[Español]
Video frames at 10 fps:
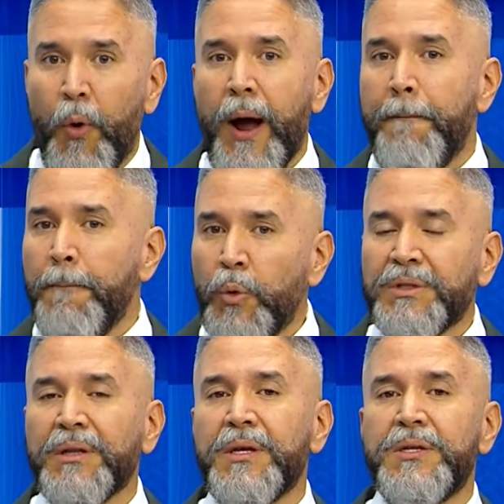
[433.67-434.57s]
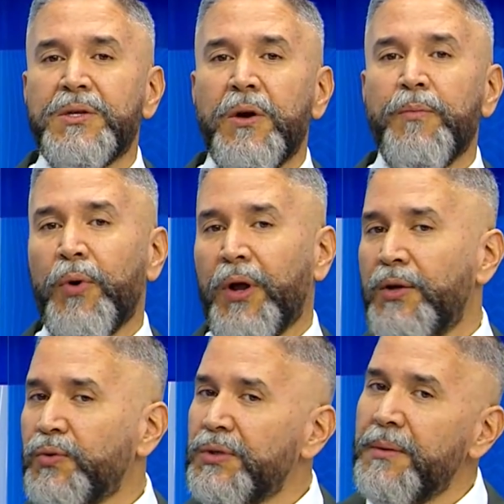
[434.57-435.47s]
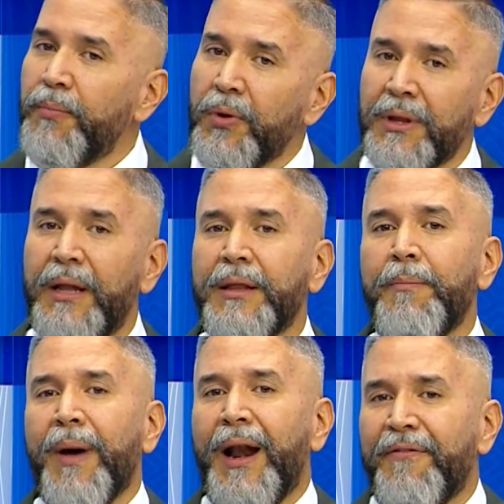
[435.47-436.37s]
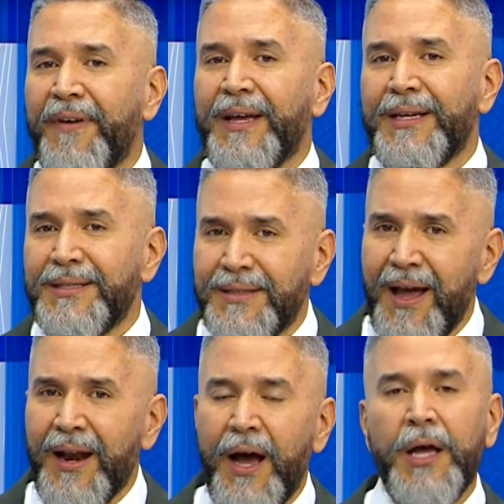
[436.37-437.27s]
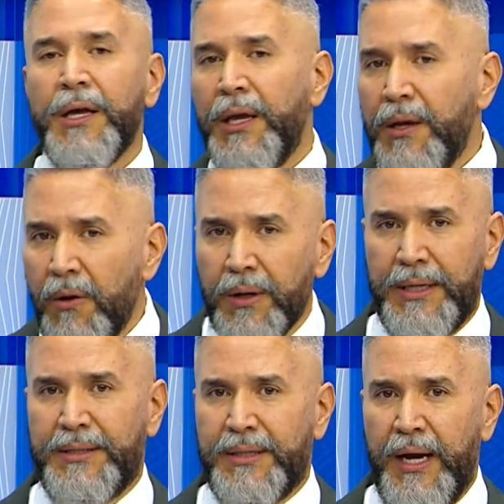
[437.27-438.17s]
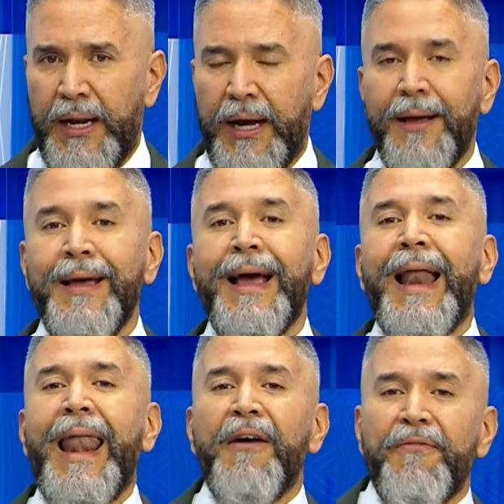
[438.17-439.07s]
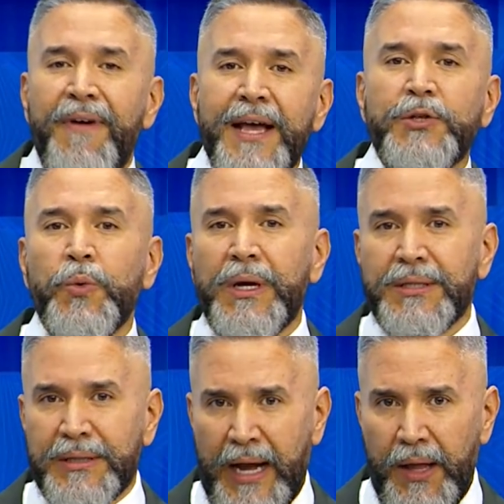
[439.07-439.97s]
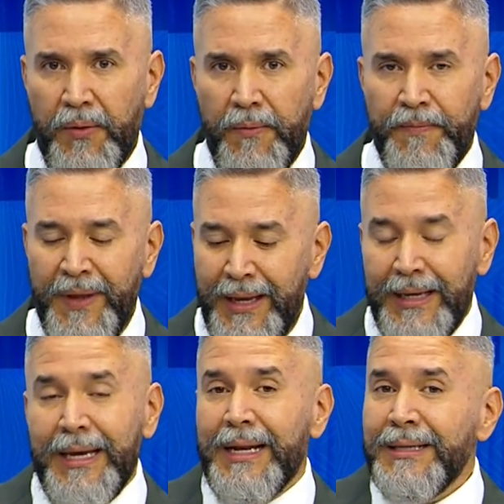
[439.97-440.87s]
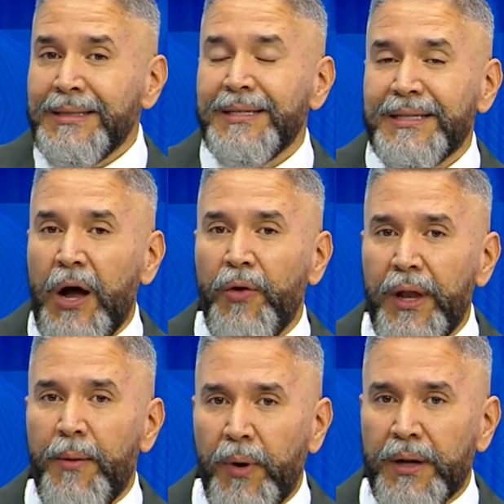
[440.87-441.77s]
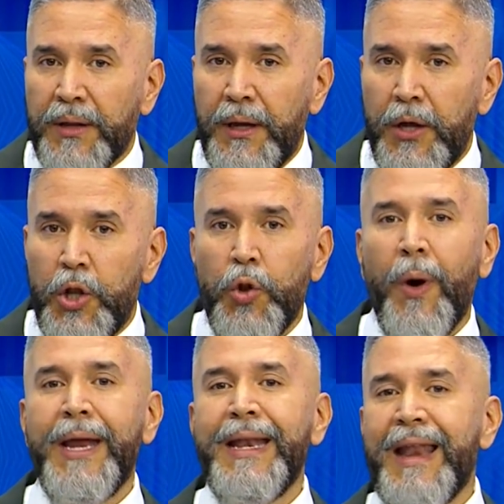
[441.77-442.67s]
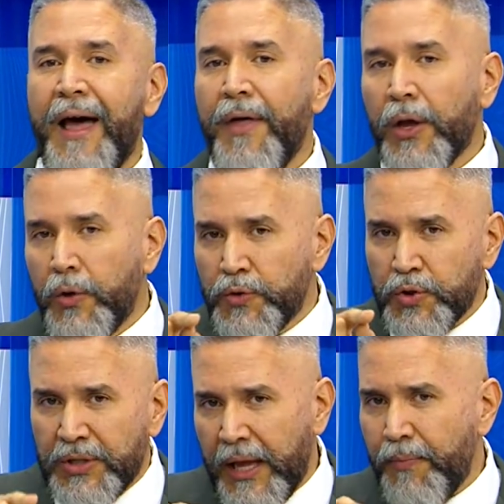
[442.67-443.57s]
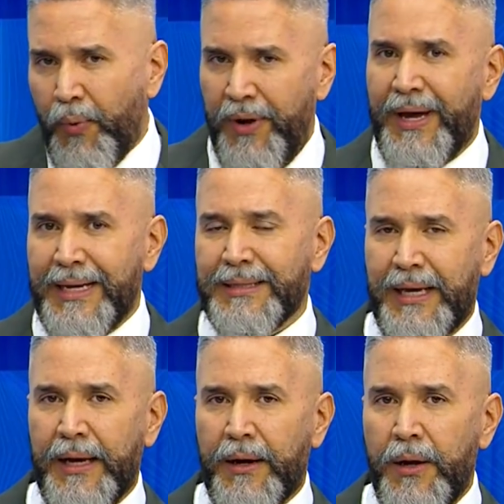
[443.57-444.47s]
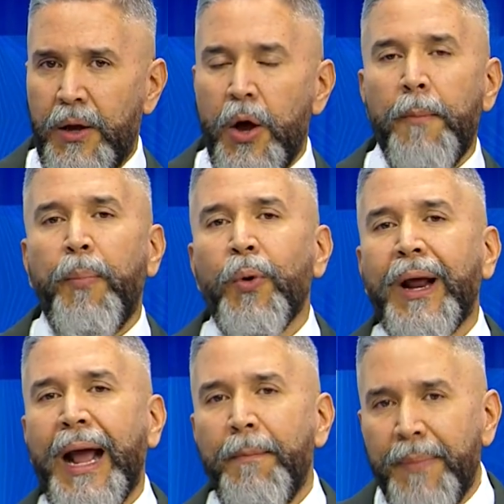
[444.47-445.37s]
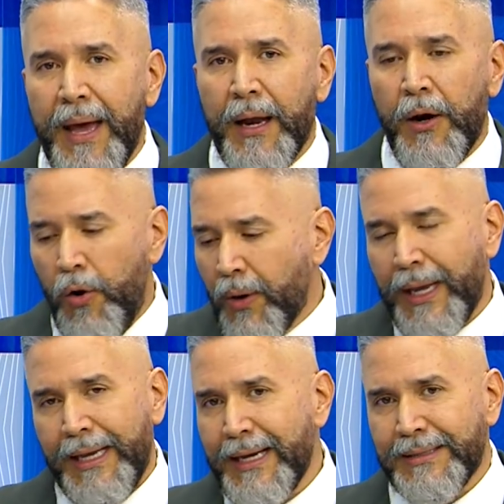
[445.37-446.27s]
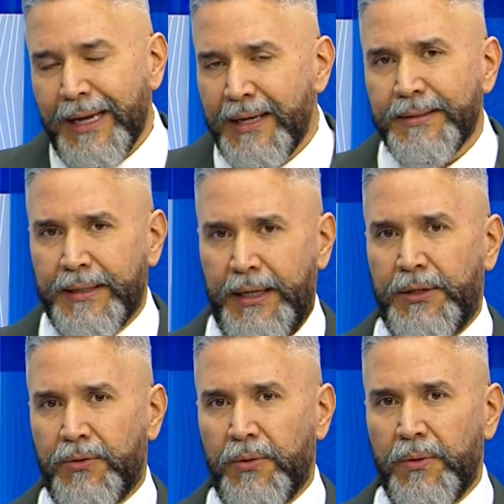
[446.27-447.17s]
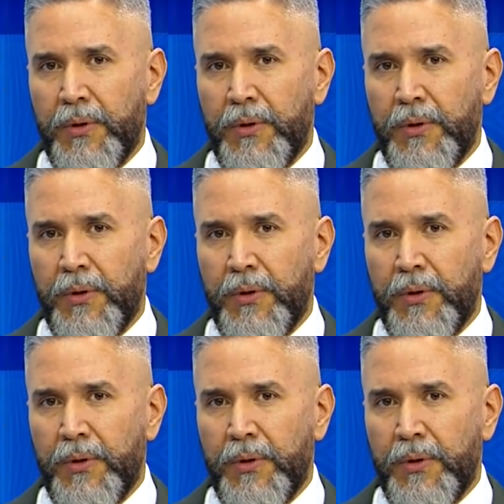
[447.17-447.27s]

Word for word: Ponga mucha atención porque esto es importante para la fe cristiana y no cristiana. La fe es un estado. Y en este estado de la muerte no hay nada que usted pueda hacer por cambiar lo que ya está escrito.